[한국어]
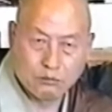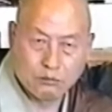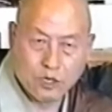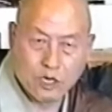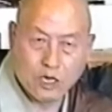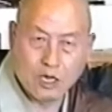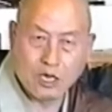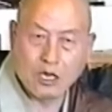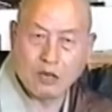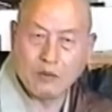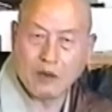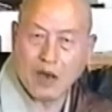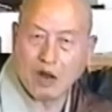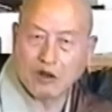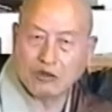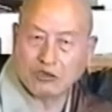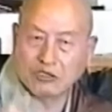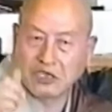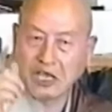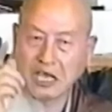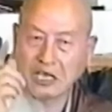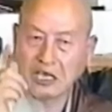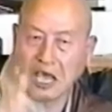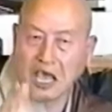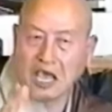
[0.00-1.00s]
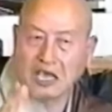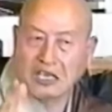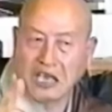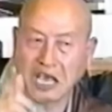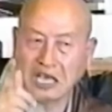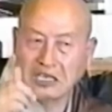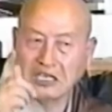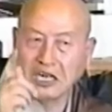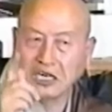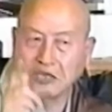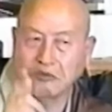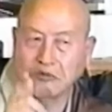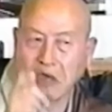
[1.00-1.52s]
이게 바로 세계의
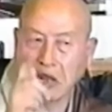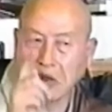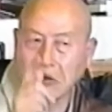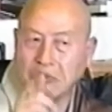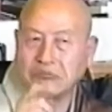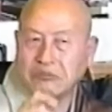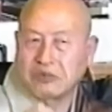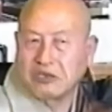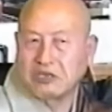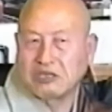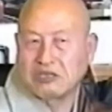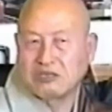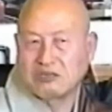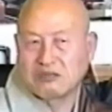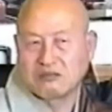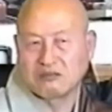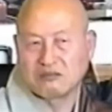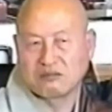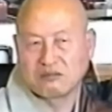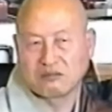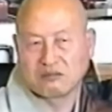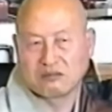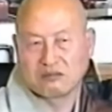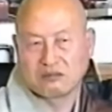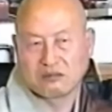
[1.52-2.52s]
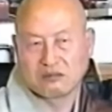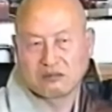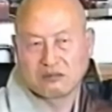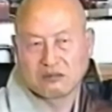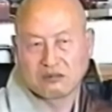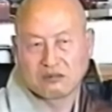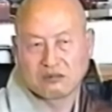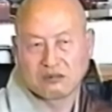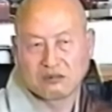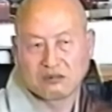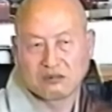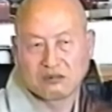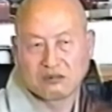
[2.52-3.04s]
경쟁 중의 놈들.
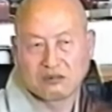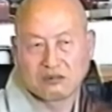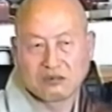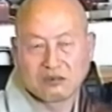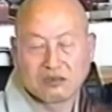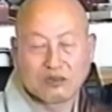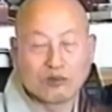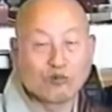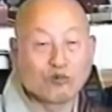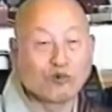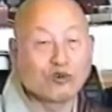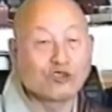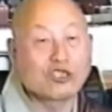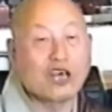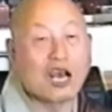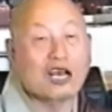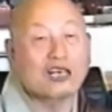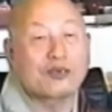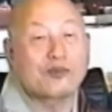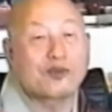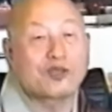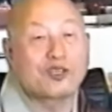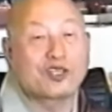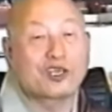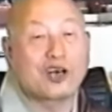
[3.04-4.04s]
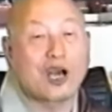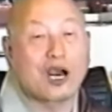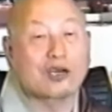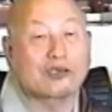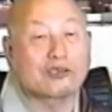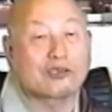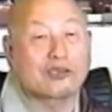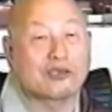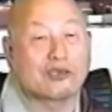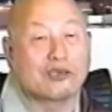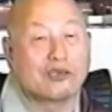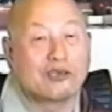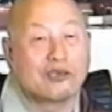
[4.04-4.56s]
우리 상점이
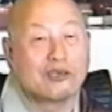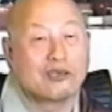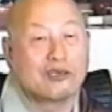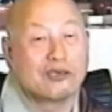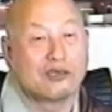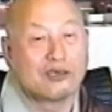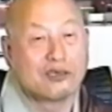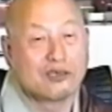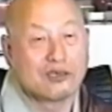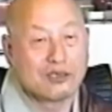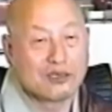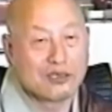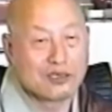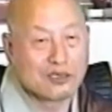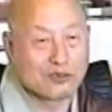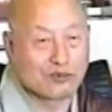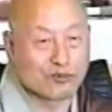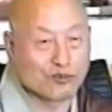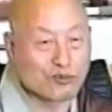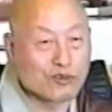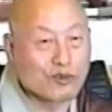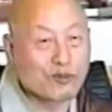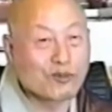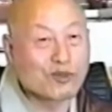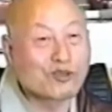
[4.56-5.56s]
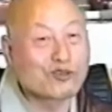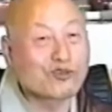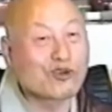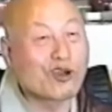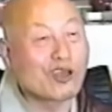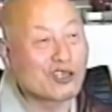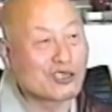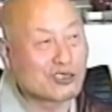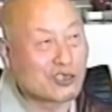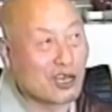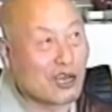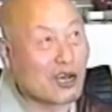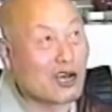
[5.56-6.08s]
들어가거든. 중놈이 들어와
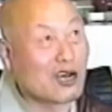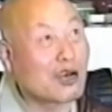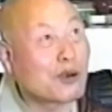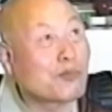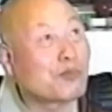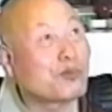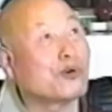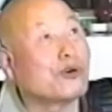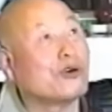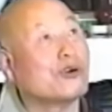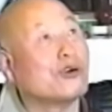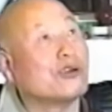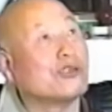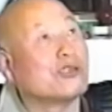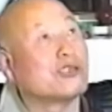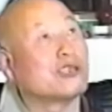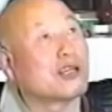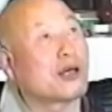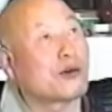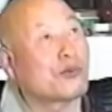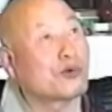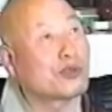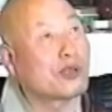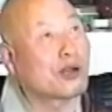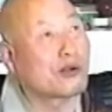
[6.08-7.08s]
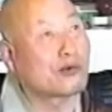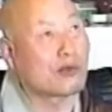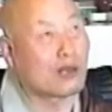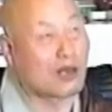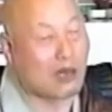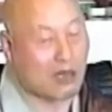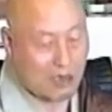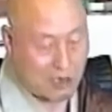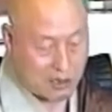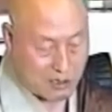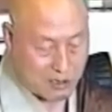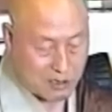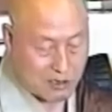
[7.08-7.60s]
이상한 거 뻔히 뭐 쳐다보더라고
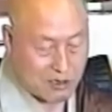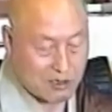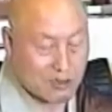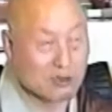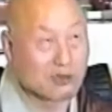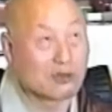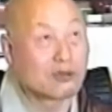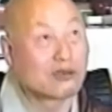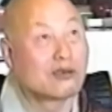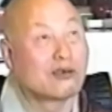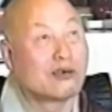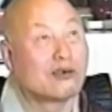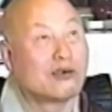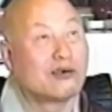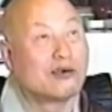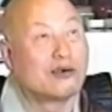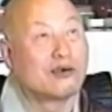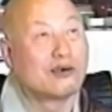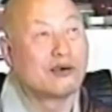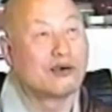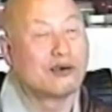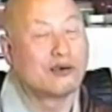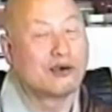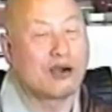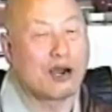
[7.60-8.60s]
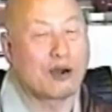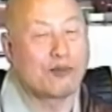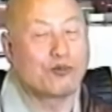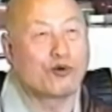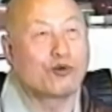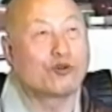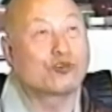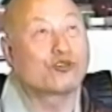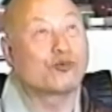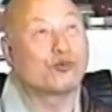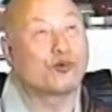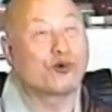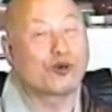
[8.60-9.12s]
이래.
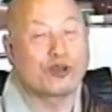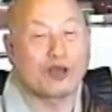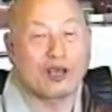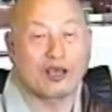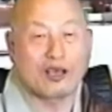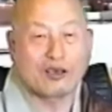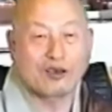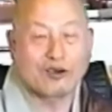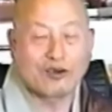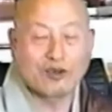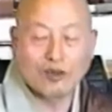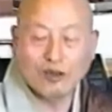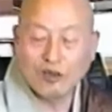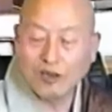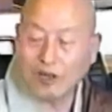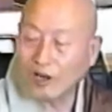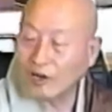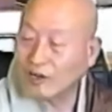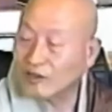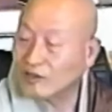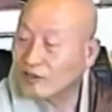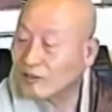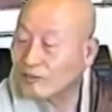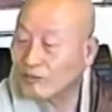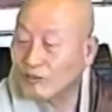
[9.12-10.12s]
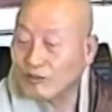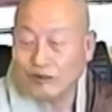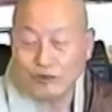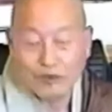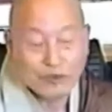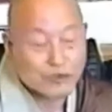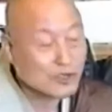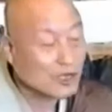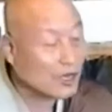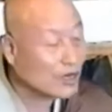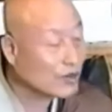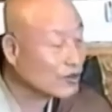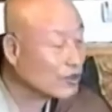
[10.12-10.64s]
한번 훑어보대. 그럼 내가 이제
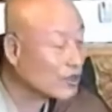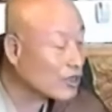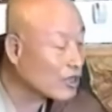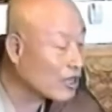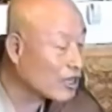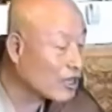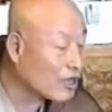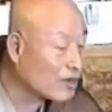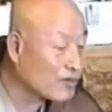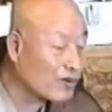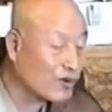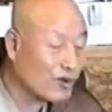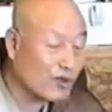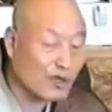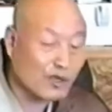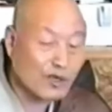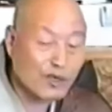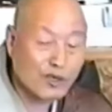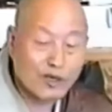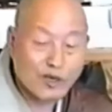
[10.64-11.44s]
물건 사러 이제 뭐,